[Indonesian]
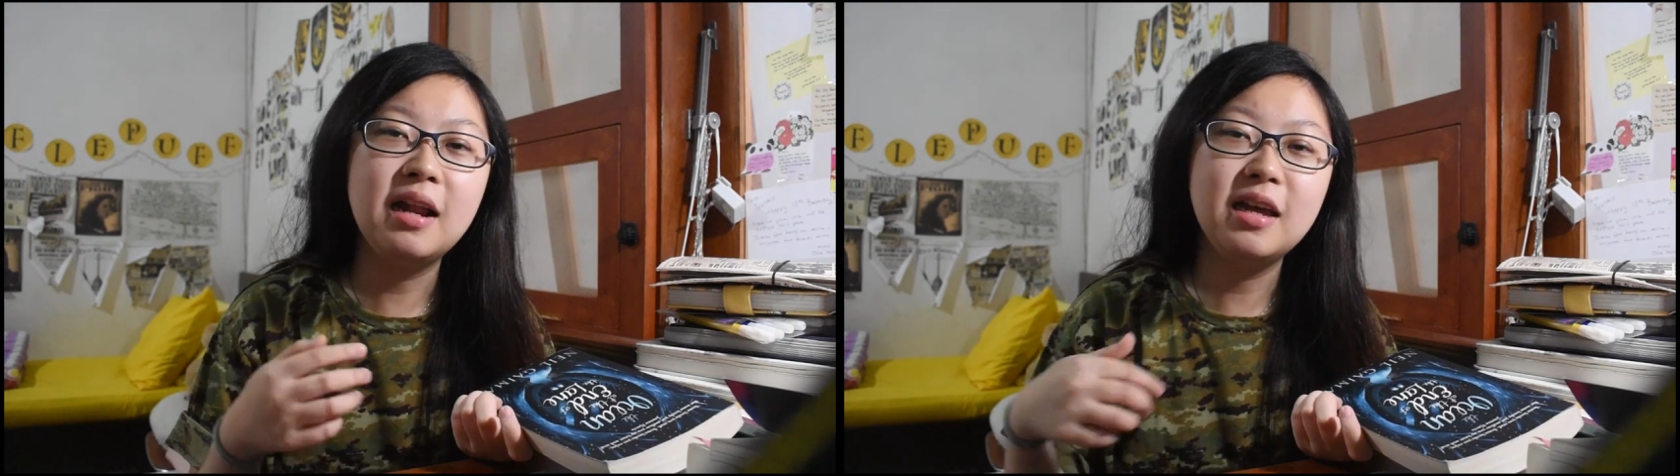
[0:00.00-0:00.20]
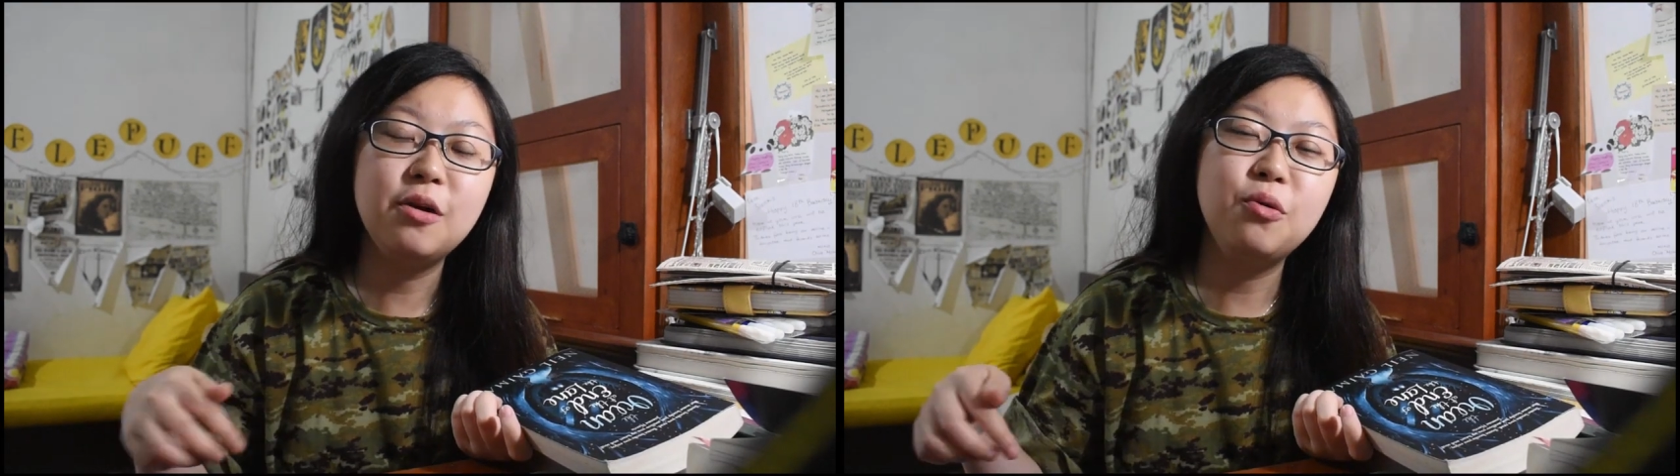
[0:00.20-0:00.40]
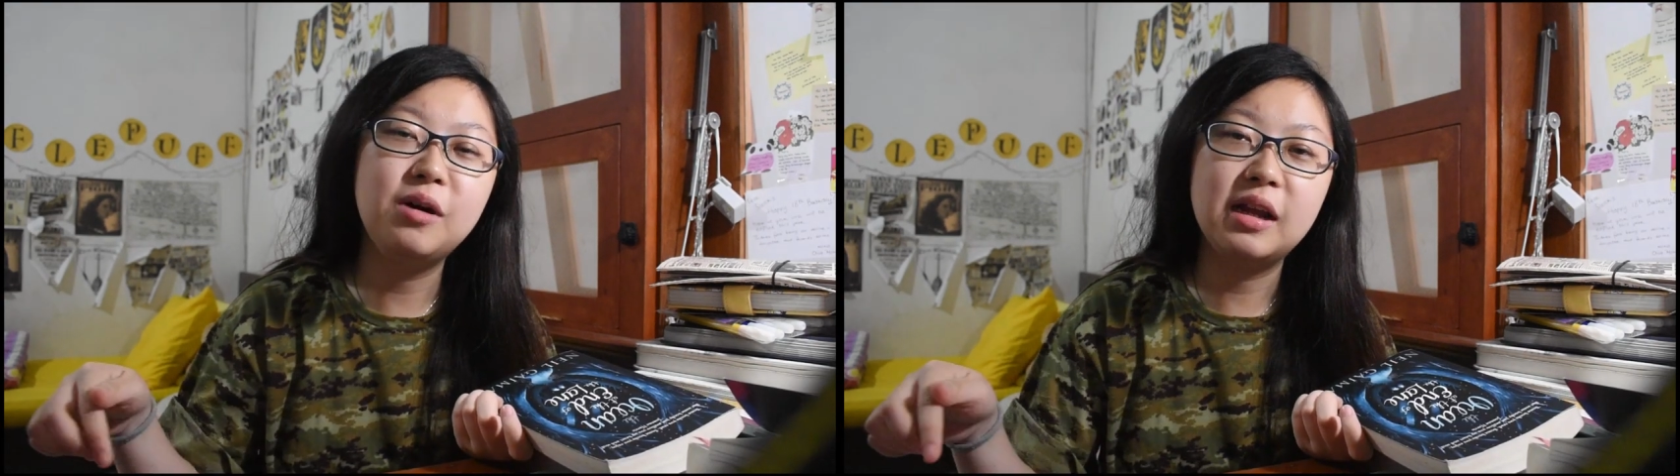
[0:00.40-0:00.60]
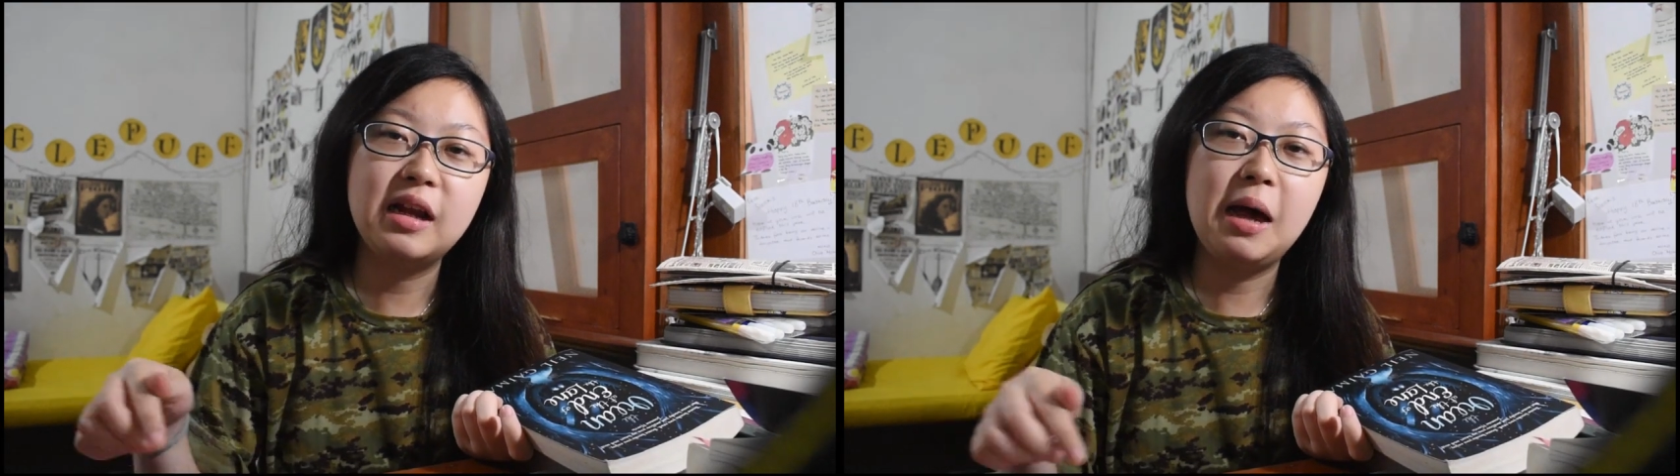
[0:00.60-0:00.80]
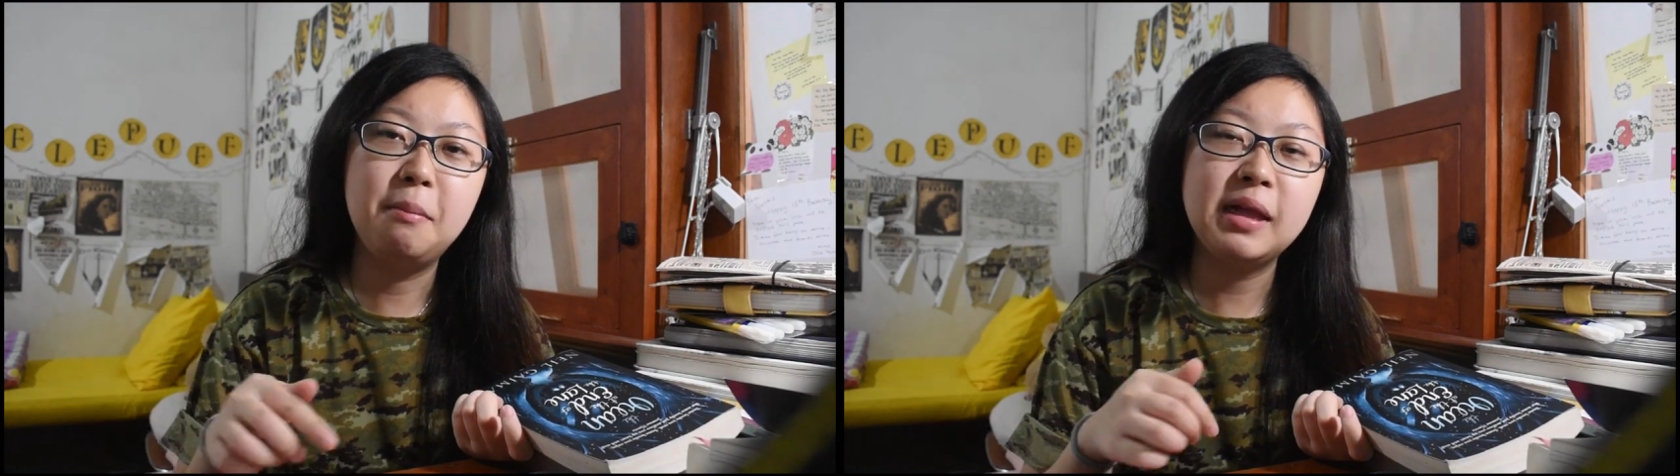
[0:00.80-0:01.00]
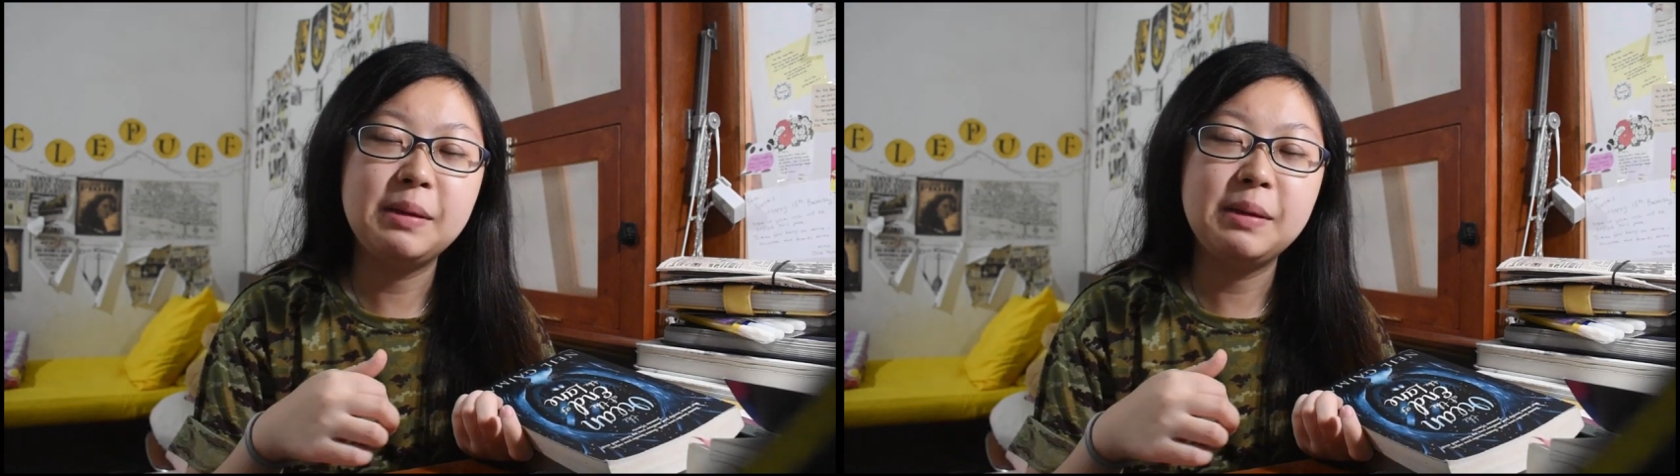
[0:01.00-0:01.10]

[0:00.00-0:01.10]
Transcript: ke lingkungan lama